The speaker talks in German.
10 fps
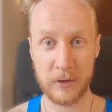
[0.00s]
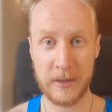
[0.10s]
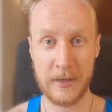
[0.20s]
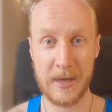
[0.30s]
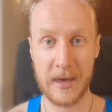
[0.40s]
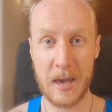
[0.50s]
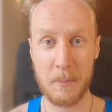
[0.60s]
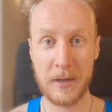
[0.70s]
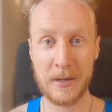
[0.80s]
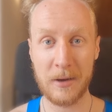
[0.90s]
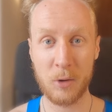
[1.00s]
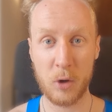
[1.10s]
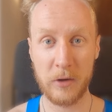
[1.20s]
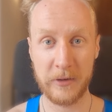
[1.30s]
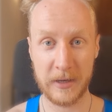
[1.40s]
Statine hemmen dein
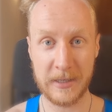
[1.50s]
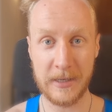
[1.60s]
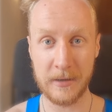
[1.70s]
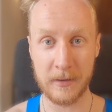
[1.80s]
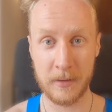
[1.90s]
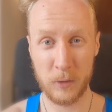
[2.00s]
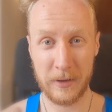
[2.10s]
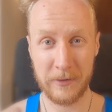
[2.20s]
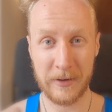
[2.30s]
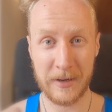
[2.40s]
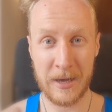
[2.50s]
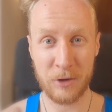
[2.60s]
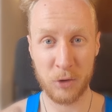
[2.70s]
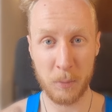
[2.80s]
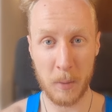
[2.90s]
Cholesterin. Und das ist halt
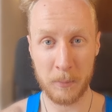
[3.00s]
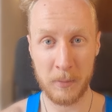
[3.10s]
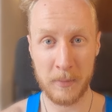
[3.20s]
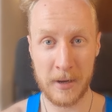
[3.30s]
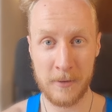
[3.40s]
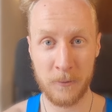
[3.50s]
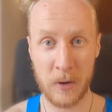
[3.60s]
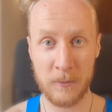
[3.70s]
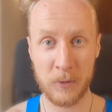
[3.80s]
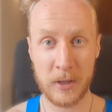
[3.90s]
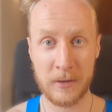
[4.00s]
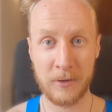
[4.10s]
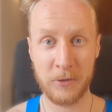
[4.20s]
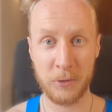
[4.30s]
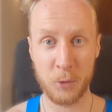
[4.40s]
eher suboptimal, vor allem für deine
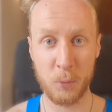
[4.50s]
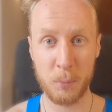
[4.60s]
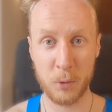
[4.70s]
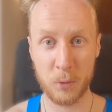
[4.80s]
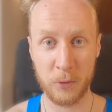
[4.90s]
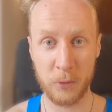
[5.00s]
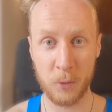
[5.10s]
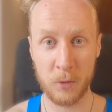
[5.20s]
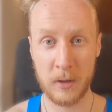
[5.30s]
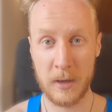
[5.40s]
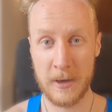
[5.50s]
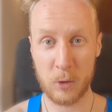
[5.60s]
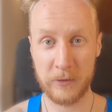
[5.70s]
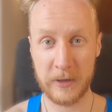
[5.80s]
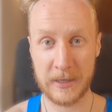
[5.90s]
Testosteronproduktion, weil
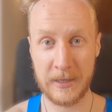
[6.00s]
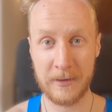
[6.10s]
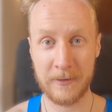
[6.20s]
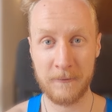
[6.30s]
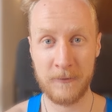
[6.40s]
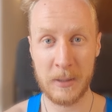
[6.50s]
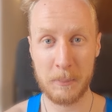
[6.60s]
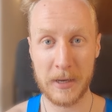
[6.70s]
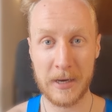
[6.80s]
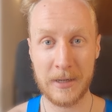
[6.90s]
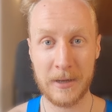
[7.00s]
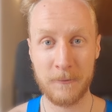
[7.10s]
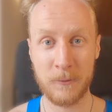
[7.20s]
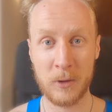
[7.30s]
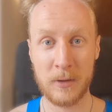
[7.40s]
Cholesterin ist der
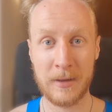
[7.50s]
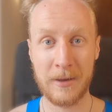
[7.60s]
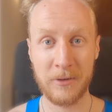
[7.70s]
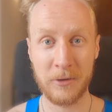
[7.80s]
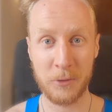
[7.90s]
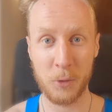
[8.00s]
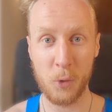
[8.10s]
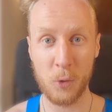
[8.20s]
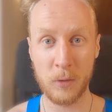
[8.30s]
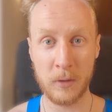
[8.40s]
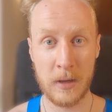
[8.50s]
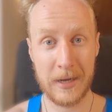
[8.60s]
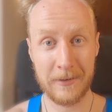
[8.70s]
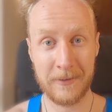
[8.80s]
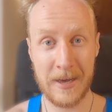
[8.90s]
Wegbereiter für Testosteron. Und
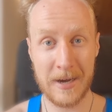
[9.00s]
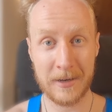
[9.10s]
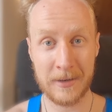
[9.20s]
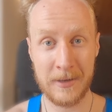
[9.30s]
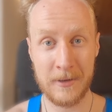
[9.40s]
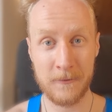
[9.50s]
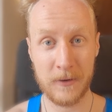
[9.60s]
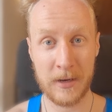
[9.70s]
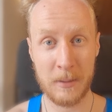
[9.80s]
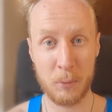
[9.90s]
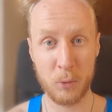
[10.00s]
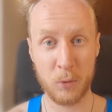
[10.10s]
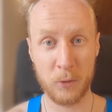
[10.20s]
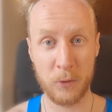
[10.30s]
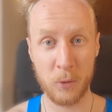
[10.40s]
der ist sehr aktiv an der
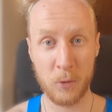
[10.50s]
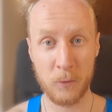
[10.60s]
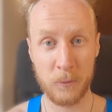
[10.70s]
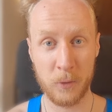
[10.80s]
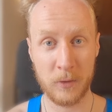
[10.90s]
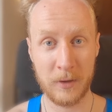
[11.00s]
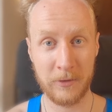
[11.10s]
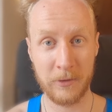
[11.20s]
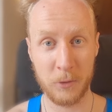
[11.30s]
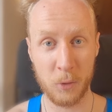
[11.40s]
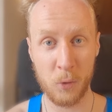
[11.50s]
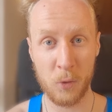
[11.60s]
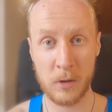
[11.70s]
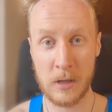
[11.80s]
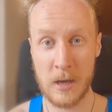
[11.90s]
Produktion von
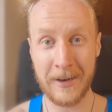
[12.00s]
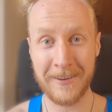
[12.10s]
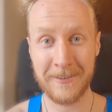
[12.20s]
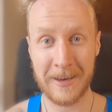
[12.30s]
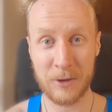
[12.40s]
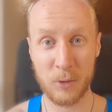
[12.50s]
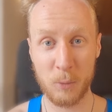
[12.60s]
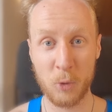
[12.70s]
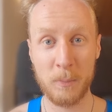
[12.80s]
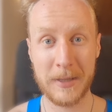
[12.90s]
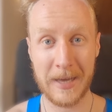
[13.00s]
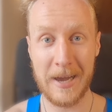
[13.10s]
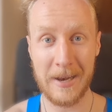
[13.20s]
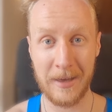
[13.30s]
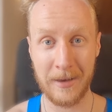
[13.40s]
Testosteron und anderen Sexhormonen
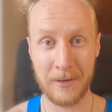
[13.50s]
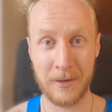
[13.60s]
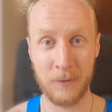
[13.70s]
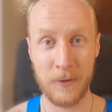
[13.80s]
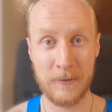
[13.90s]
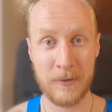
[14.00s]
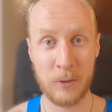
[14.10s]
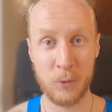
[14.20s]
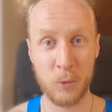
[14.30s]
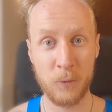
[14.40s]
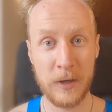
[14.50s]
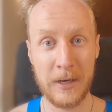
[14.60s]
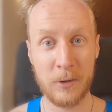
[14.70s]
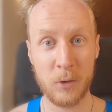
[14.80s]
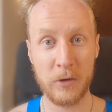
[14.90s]
beteiligt. Deswegen, wenn du
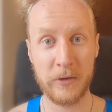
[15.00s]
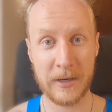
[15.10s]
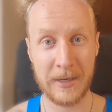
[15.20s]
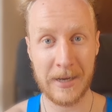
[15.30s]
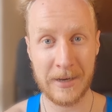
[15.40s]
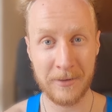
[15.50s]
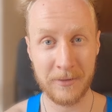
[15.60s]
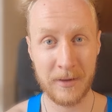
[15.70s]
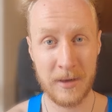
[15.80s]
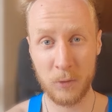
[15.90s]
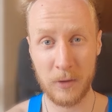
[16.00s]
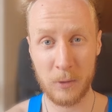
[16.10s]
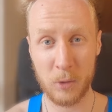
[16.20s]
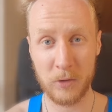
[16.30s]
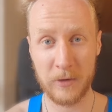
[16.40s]
wenig Cholesterin hast, beziehungsweise
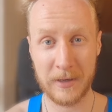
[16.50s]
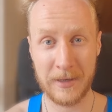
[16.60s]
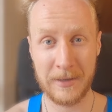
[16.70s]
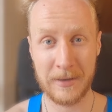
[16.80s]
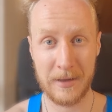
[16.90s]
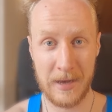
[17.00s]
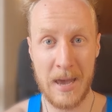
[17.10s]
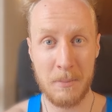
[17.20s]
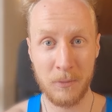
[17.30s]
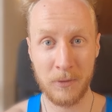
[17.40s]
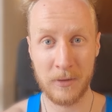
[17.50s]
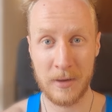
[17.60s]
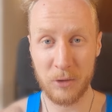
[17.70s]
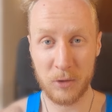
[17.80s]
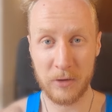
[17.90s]
den Cholesterin hemmst,
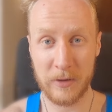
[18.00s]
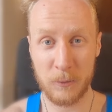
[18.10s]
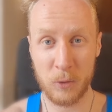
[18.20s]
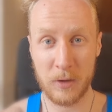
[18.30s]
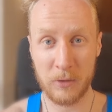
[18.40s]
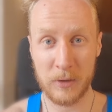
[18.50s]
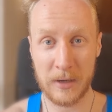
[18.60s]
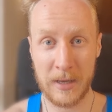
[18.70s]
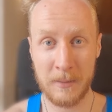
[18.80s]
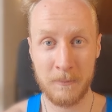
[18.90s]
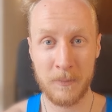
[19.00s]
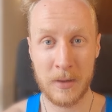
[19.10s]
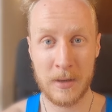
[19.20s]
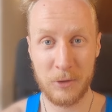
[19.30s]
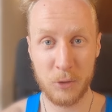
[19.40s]
dann sorgt es dafür, dass du halt
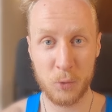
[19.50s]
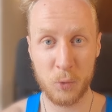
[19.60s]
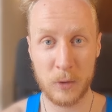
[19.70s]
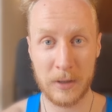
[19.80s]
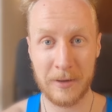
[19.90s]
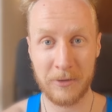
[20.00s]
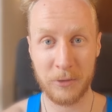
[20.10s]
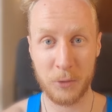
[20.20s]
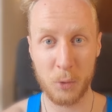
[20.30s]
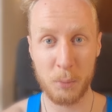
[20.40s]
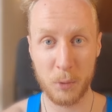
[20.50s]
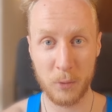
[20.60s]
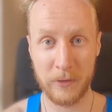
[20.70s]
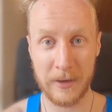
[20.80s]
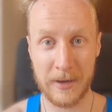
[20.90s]
eben nicht so gut dein Testosteron
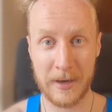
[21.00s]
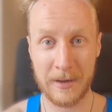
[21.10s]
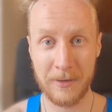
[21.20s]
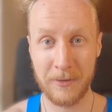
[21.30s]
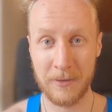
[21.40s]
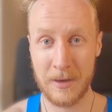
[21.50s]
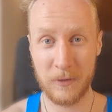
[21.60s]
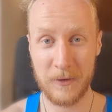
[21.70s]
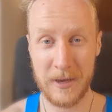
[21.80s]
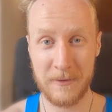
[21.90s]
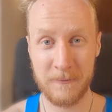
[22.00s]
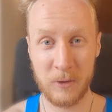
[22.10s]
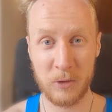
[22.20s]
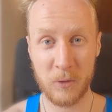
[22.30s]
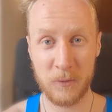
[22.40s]
produzieren kannst. Und deswegen
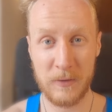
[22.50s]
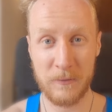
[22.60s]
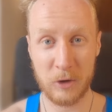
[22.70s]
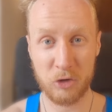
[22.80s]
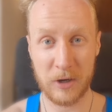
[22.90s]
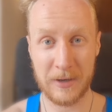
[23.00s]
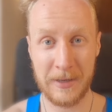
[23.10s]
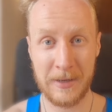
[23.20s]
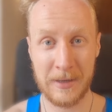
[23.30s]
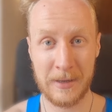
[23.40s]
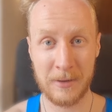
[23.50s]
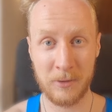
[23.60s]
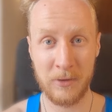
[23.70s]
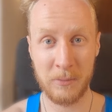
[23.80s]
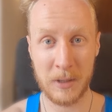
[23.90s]
wirst du auf jeden Fall Statine,
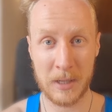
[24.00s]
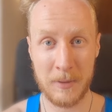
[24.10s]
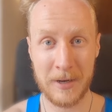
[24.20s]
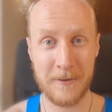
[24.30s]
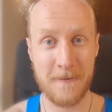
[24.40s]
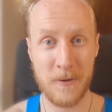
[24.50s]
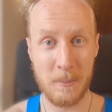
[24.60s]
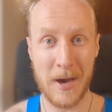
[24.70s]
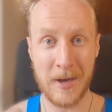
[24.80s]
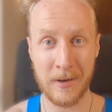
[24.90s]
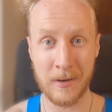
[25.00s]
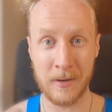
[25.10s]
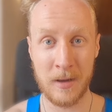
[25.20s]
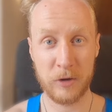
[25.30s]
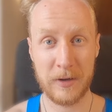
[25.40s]
also diese Medikamente,
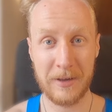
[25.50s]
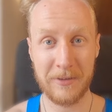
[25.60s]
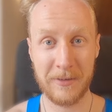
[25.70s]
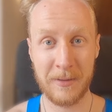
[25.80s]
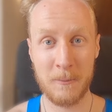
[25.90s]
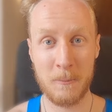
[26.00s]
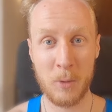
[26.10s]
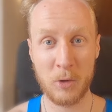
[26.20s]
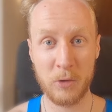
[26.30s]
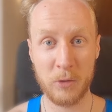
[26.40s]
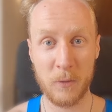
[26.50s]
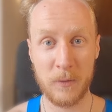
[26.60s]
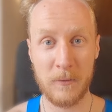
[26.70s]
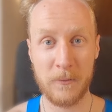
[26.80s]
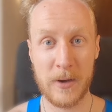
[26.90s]
vermeiden. Und stattdessen möchtest du
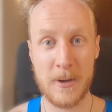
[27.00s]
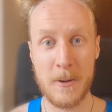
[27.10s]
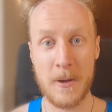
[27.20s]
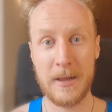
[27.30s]
auf jeden Fall